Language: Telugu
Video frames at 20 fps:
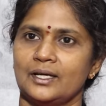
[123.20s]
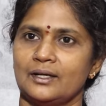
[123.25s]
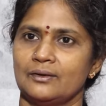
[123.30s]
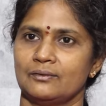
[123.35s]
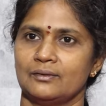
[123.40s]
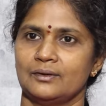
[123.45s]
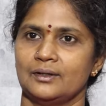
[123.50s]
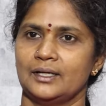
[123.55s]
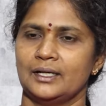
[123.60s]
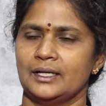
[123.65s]

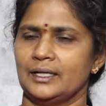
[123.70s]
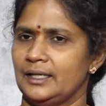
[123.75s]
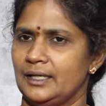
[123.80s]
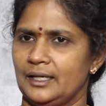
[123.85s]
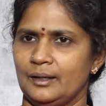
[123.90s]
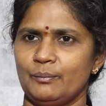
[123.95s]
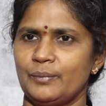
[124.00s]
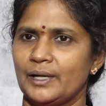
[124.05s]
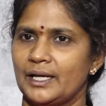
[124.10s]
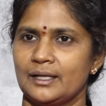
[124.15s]
ఉన్నాను
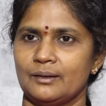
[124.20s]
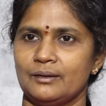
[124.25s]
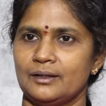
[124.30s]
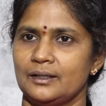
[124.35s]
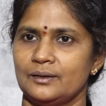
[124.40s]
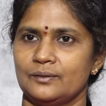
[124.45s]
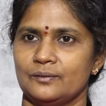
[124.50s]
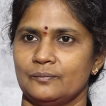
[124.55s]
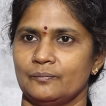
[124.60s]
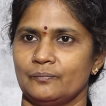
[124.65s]
ఏం భయం
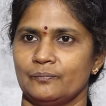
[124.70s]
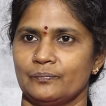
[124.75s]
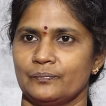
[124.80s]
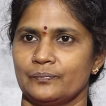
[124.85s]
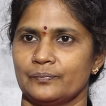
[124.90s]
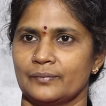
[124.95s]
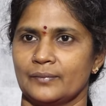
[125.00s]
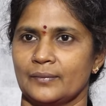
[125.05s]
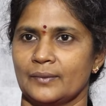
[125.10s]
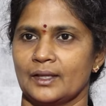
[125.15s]
లేదు
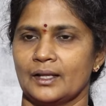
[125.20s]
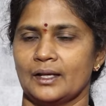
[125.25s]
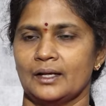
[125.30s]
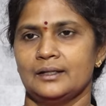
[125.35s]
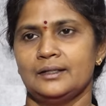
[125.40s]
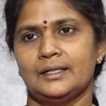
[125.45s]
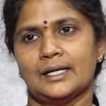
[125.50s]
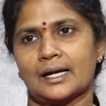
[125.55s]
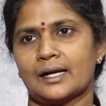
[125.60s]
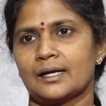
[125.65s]

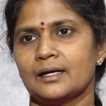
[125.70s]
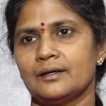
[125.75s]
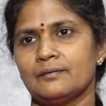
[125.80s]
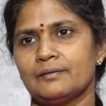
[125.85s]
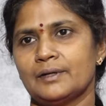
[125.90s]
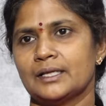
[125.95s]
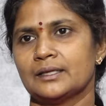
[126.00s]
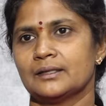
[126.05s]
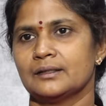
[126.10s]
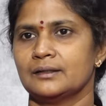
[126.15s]

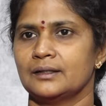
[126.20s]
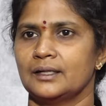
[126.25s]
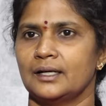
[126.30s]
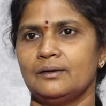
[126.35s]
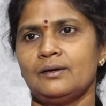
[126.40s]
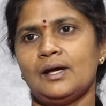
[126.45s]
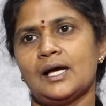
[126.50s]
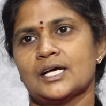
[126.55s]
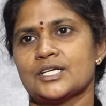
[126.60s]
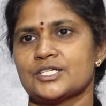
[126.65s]
ఎక్కడికి
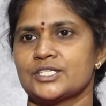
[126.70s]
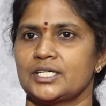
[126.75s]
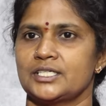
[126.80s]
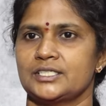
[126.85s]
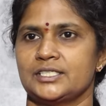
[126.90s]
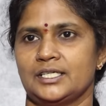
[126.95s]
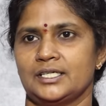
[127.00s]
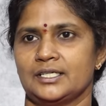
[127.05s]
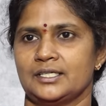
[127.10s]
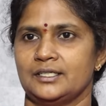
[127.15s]
వెళ్తున్నానో
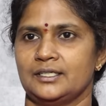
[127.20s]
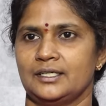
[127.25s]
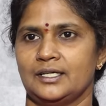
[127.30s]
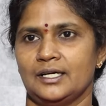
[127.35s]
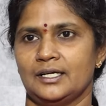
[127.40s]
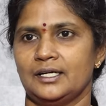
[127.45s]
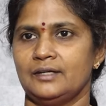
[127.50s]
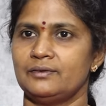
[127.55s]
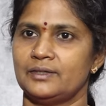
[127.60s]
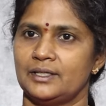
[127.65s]

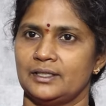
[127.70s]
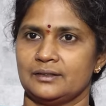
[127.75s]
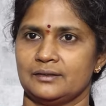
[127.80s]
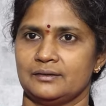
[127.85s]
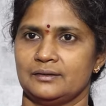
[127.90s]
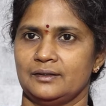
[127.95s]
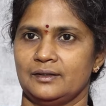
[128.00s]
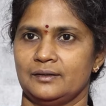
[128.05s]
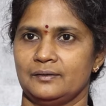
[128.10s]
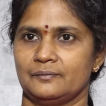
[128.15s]
ఆశాజనకంగానే
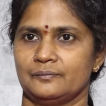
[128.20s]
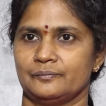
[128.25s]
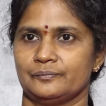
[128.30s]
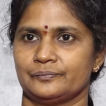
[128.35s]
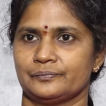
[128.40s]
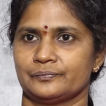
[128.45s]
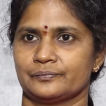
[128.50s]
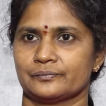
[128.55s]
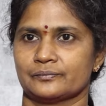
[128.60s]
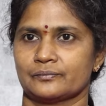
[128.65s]
వెళ్తున్నాను
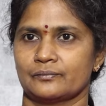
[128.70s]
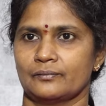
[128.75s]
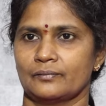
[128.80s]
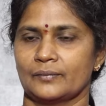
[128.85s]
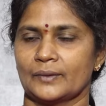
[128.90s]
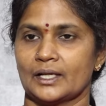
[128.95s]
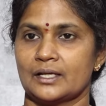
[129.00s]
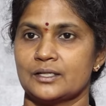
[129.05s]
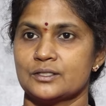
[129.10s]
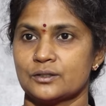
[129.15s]

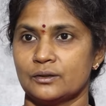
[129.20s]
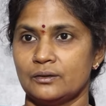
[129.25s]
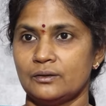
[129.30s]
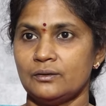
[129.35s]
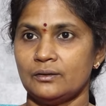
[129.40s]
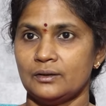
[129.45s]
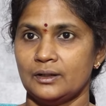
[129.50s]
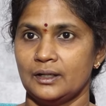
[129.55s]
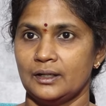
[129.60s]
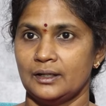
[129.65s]
సో
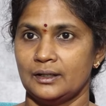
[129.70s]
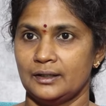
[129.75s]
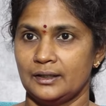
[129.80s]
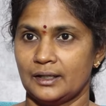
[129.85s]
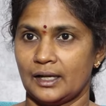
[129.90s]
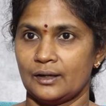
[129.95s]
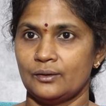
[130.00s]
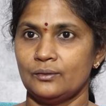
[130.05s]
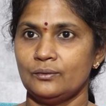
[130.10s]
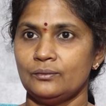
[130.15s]

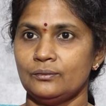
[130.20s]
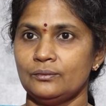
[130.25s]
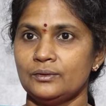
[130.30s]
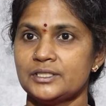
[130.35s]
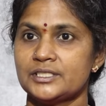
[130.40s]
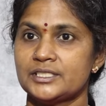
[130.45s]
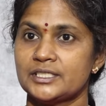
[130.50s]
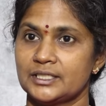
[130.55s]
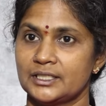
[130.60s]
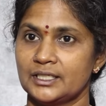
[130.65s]
నన్ను
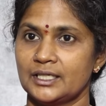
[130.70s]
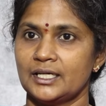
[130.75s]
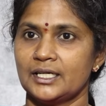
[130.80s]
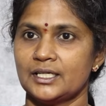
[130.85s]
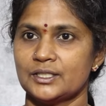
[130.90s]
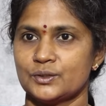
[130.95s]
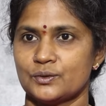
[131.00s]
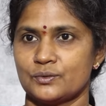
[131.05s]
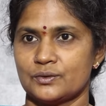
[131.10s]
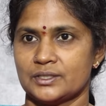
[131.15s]

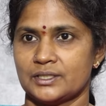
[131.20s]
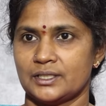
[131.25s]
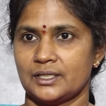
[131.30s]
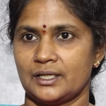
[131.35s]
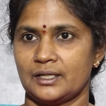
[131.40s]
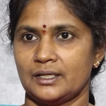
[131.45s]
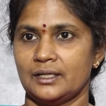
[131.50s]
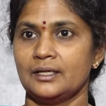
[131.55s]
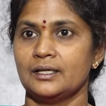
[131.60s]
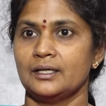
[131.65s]
చిన్నగా
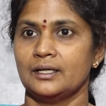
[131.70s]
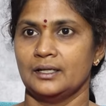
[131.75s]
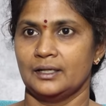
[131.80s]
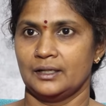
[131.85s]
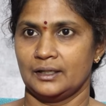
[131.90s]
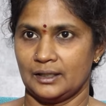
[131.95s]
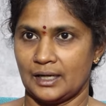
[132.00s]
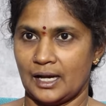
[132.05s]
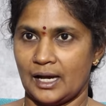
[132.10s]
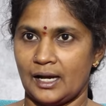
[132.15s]
చూసే
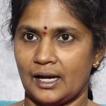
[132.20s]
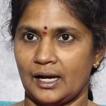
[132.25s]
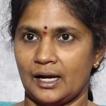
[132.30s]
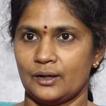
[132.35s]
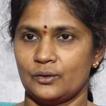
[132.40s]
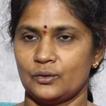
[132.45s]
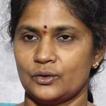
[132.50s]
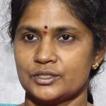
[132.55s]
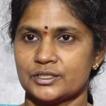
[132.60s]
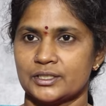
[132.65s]
నా
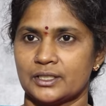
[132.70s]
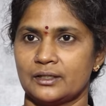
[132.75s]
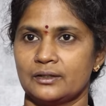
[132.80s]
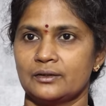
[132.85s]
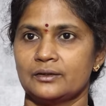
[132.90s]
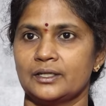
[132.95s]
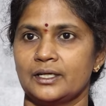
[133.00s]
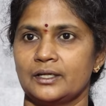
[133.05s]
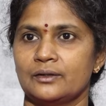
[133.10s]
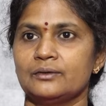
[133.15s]

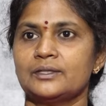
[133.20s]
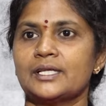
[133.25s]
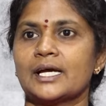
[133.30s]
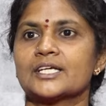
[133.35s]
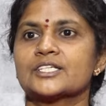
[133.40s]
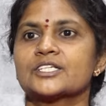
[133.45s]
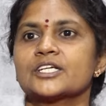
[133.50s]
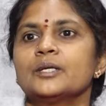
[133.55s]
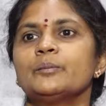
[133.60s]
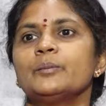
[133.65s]
ఆలోచనను నేను
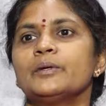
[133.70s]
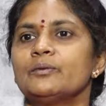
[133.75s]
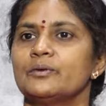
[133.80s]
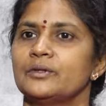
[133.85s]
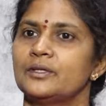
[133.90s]
తక్షణమే